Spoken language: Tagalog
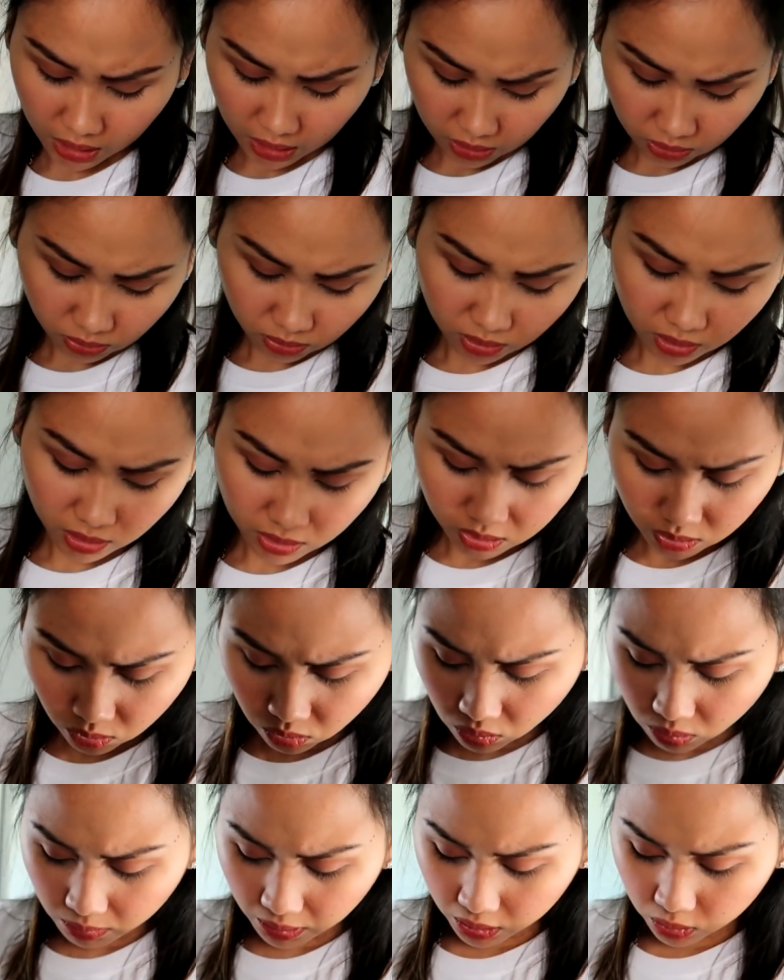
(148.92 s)
ano na,
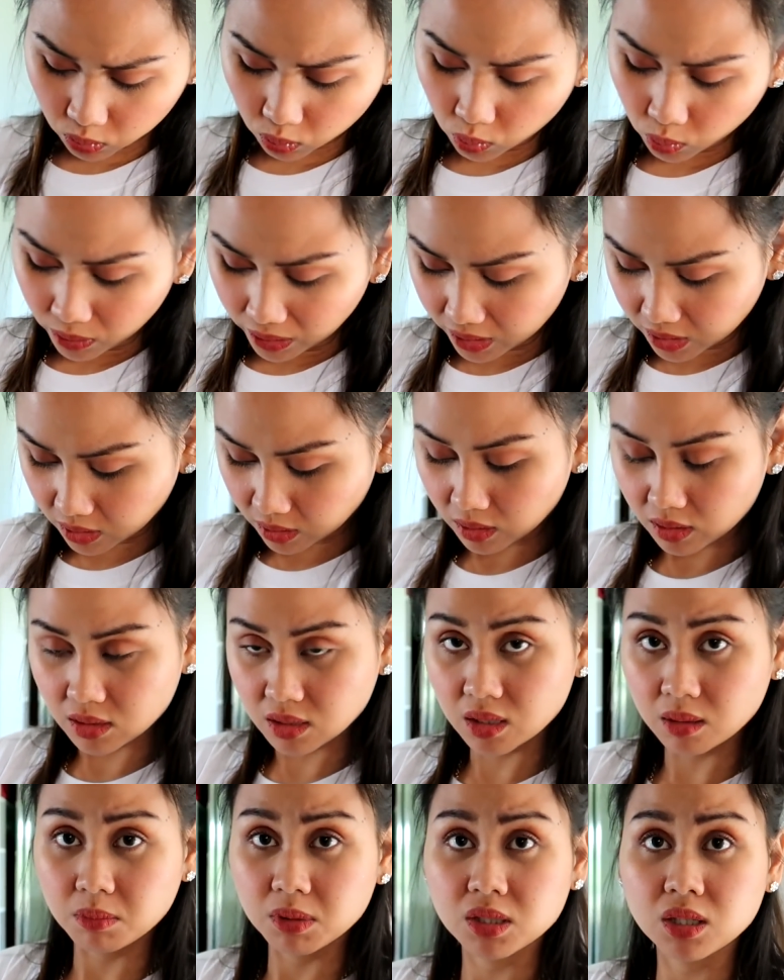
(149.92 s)
siguro mga 2 weeks na
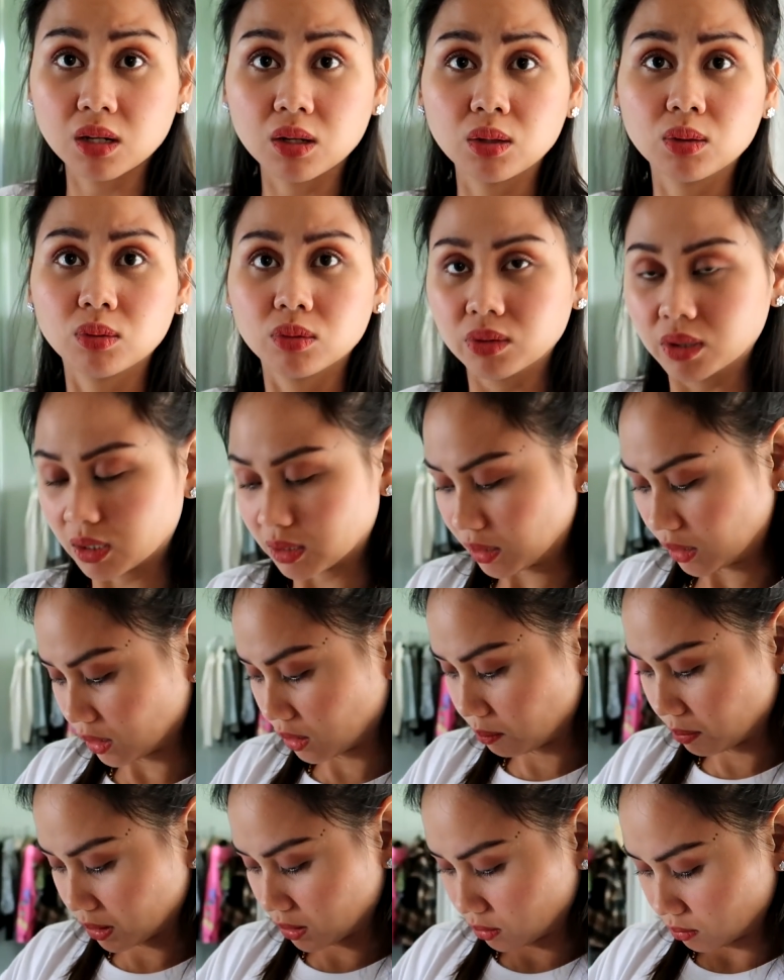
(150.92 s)
si Mr. yung
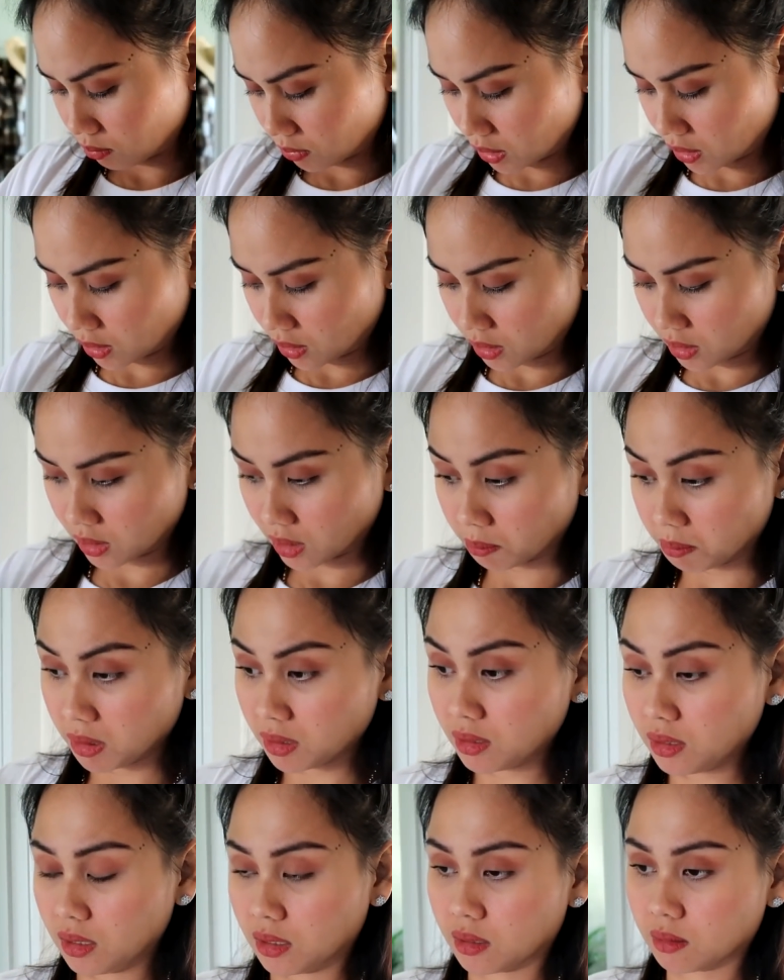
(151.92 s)
naglalaba ng mga
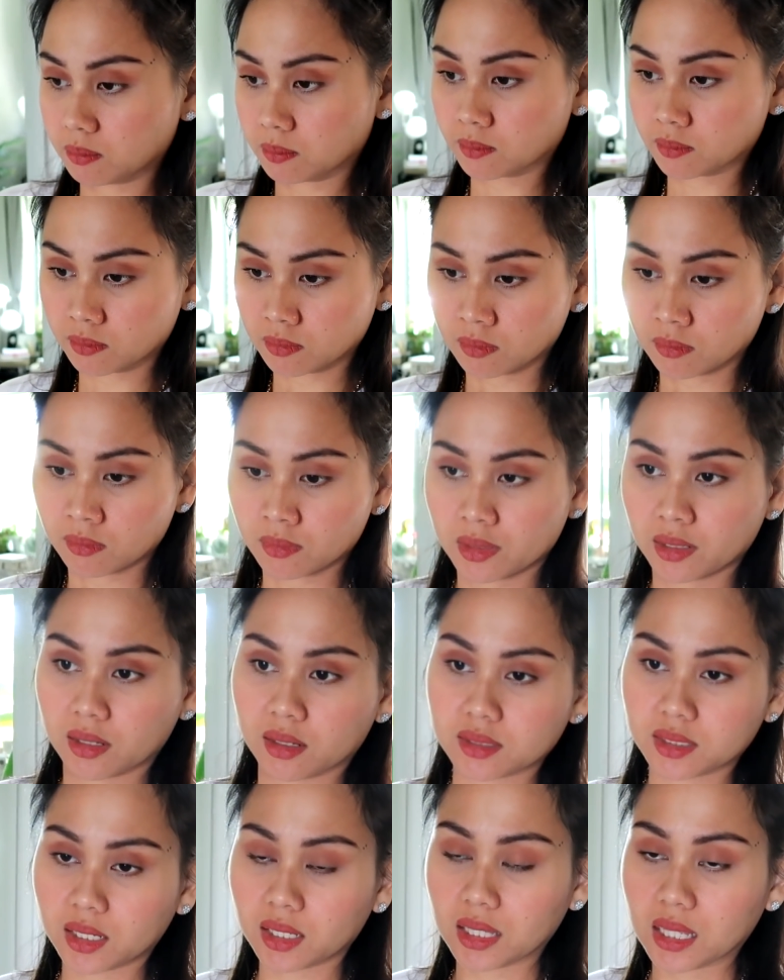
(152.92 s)
damit niya.
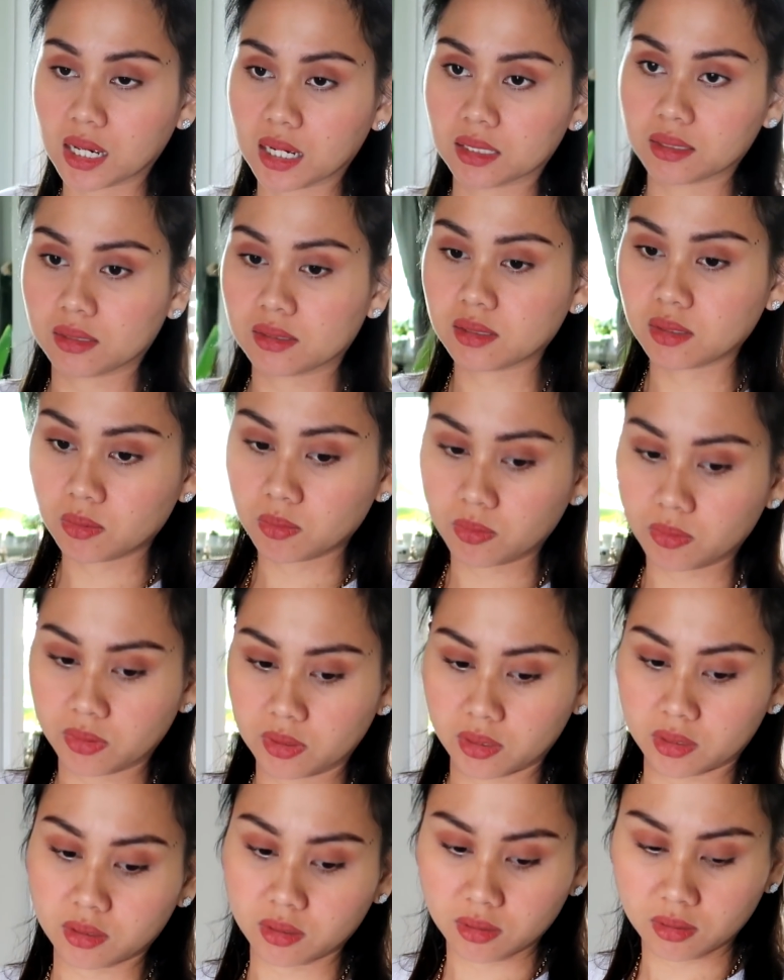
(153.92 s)
Kasi kailangan niya sa
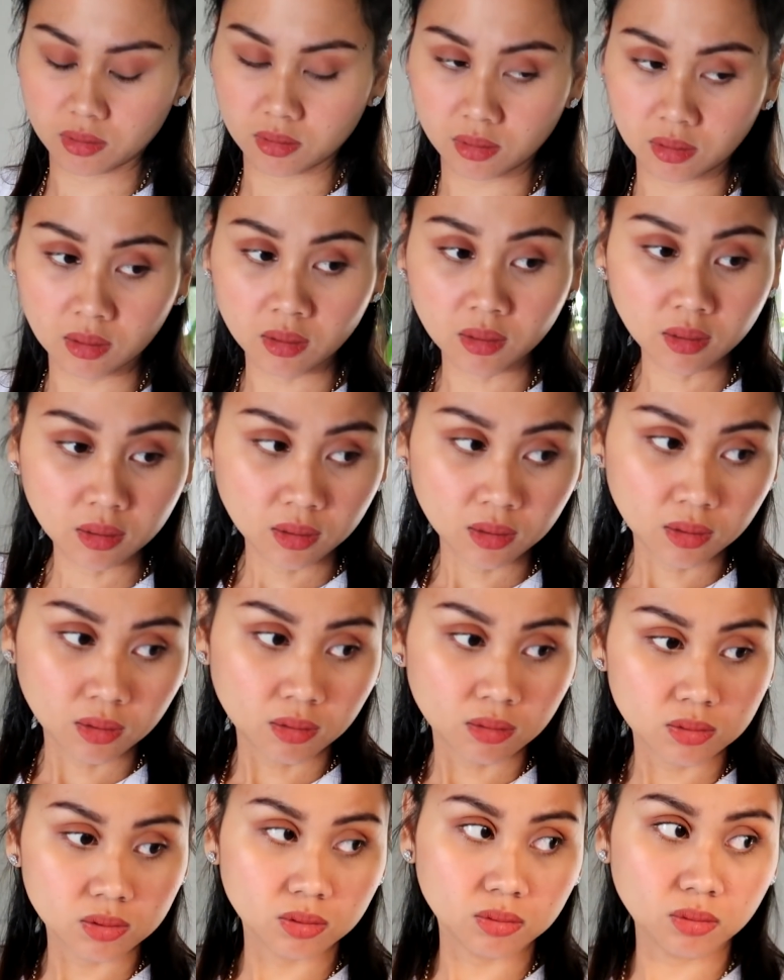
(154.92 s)
work.
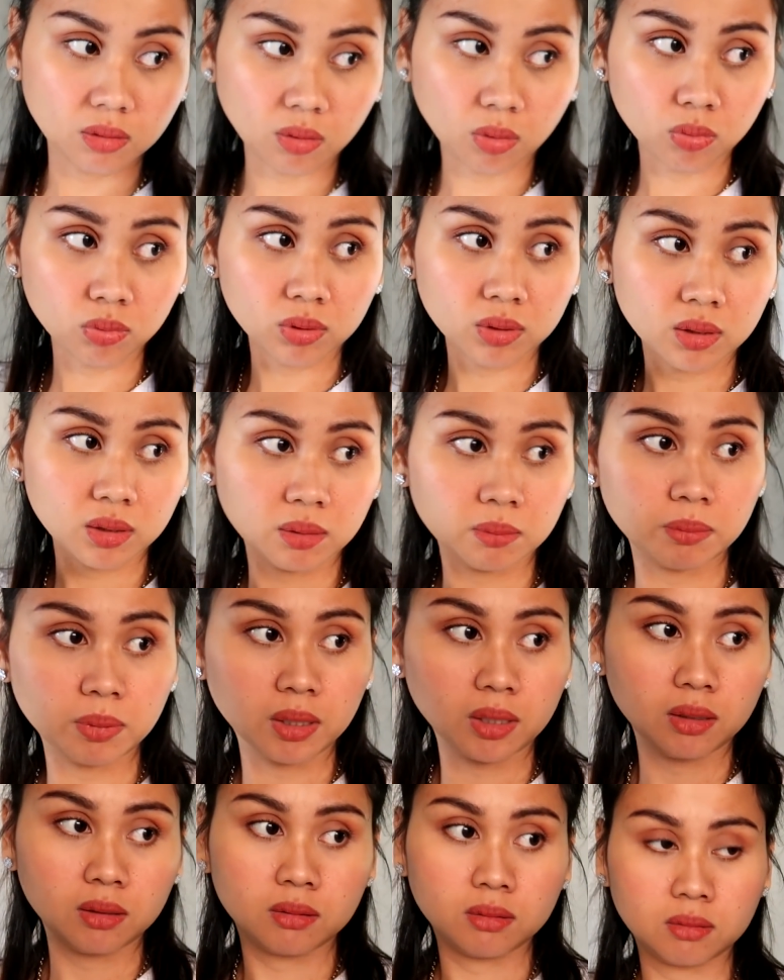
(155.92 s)
So, hindi ako
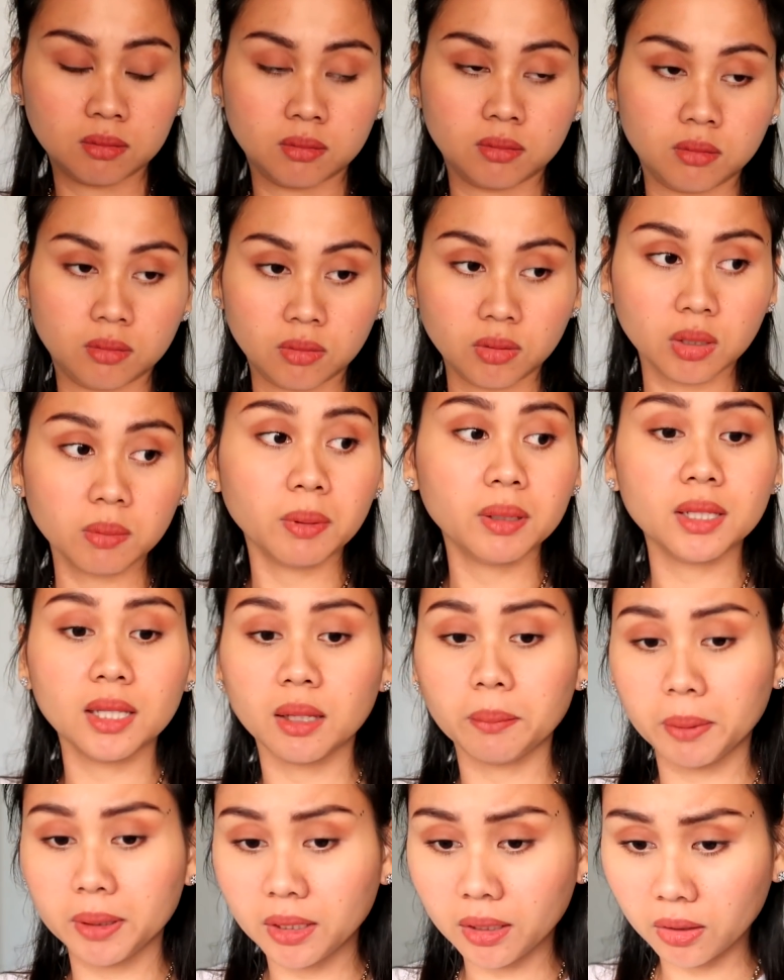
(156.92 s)
naglaba. Yung iba
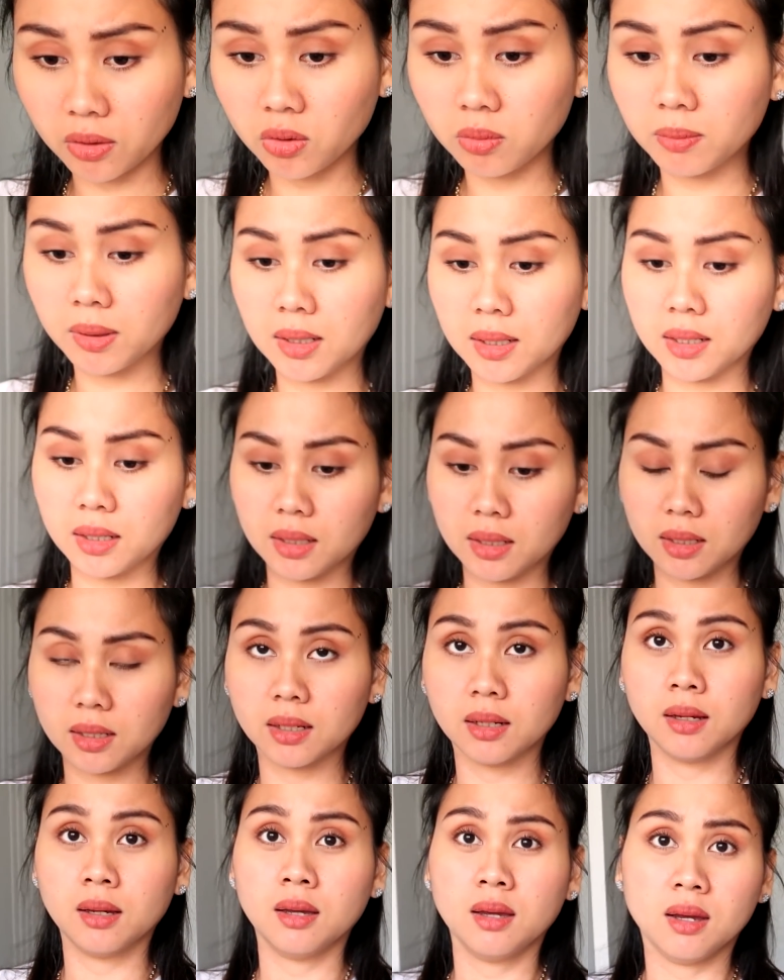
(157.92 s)
nilaban niya rin yung mga,
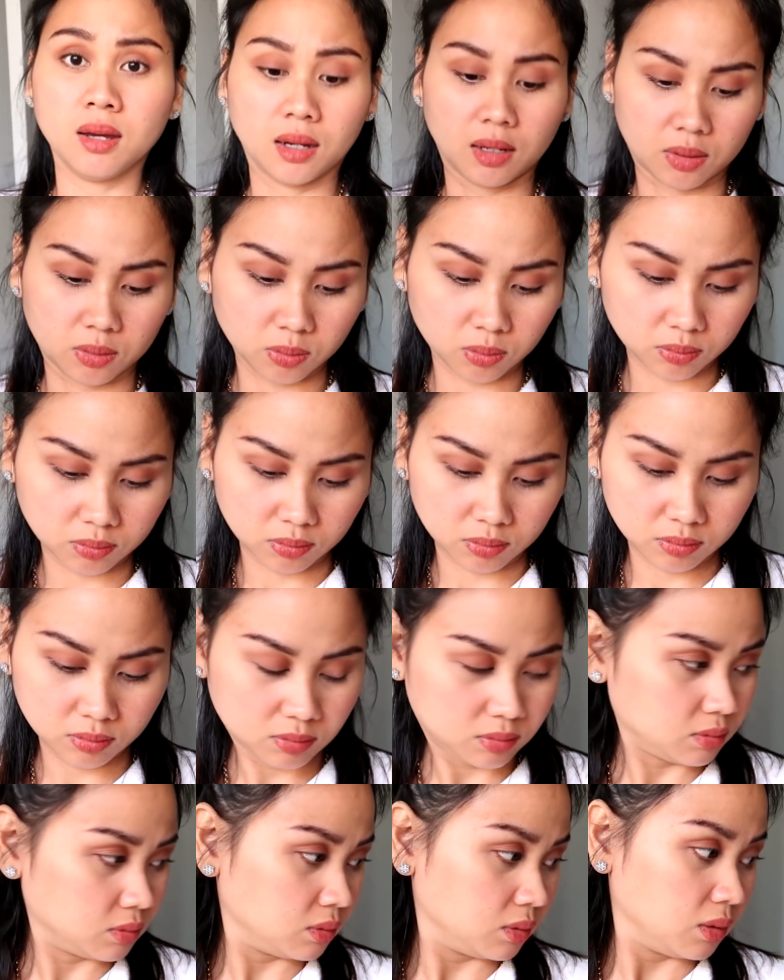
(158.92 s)
ano ko,
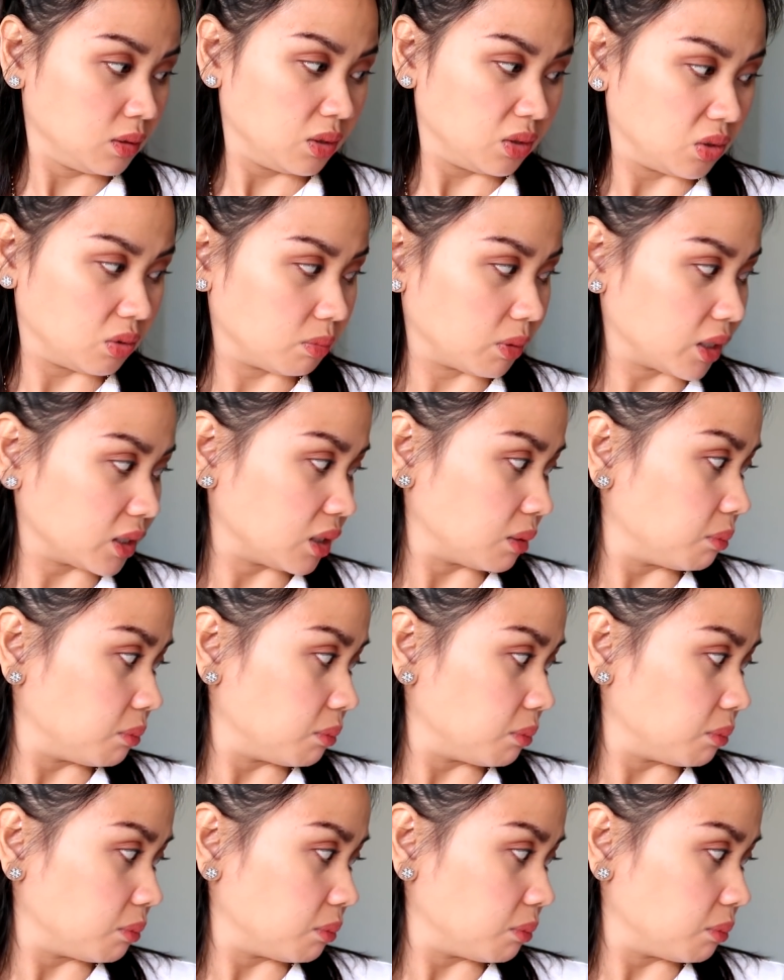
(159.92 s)
yung mga